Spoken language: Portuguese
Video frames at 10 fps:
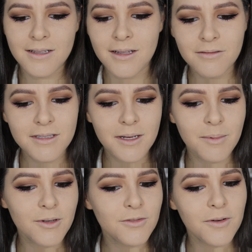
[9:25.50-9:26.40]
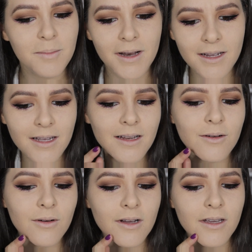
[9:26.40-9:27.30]
Não sei pra onde foi parar
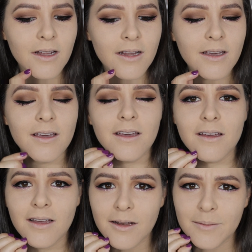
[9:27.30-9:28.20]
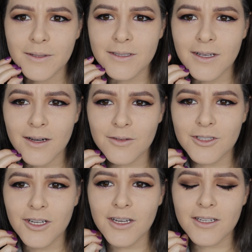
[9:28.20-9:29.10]
aquele, aquele, aquele pincel,
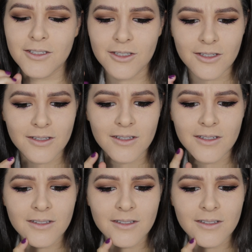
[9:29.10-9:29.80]
gente.